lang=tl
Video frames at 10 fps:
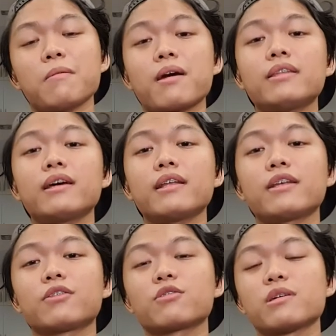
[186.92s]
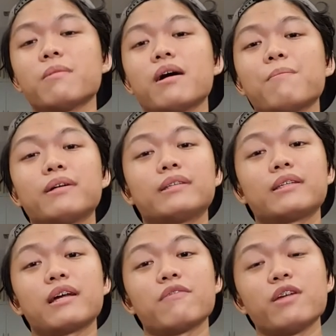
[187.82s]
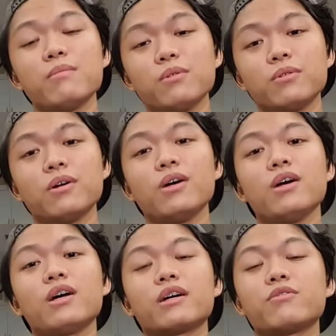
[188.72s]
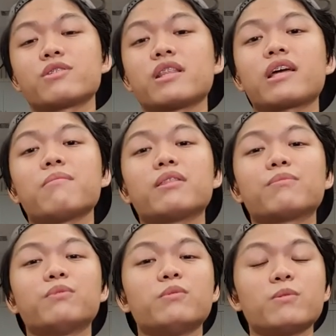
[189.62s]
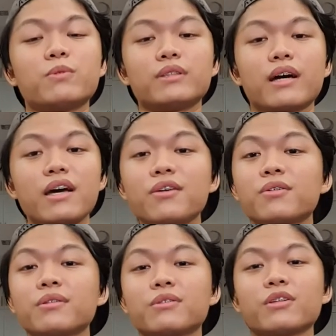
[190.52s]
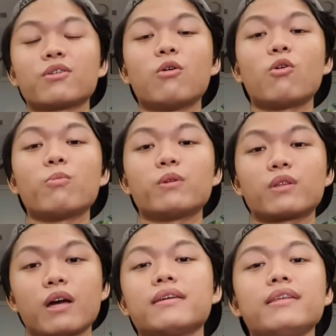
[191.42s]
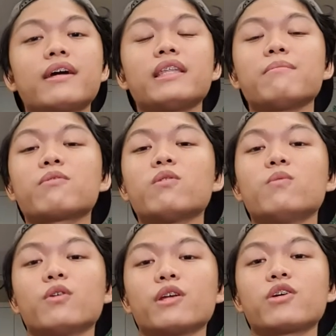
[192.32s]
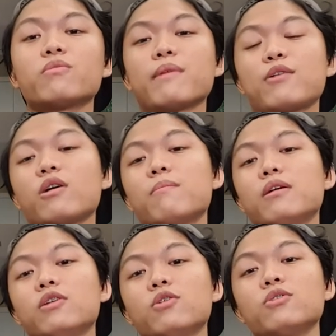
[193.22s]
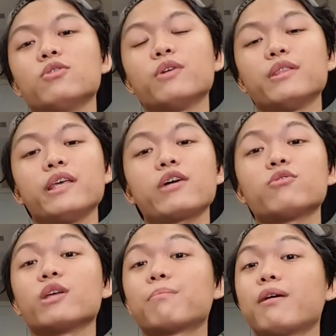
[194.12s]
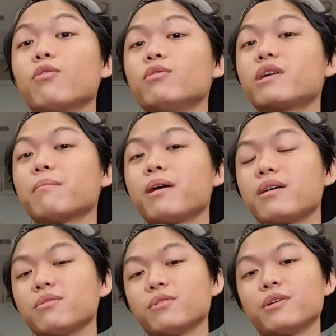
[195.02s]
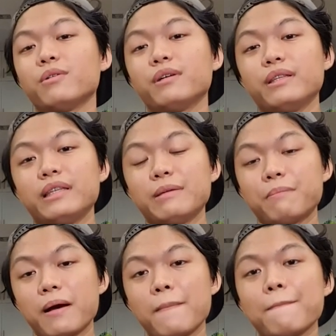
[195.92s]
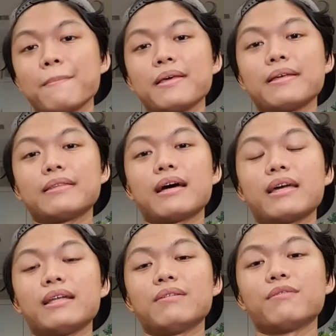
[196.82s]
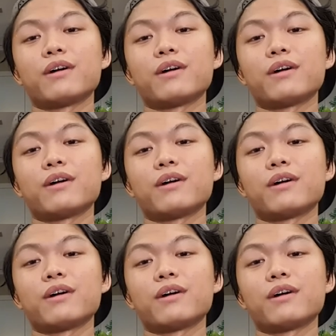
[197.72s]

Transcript: Maganda rin ito sa mga pagta-travel mo kung saan ka man pumupunta ngayon, kung nagko-commute ka, hindi ka na magwo-worry kung meron ka bang load o hindi, kung nagpa-load ka ba or hindi pa. Dahil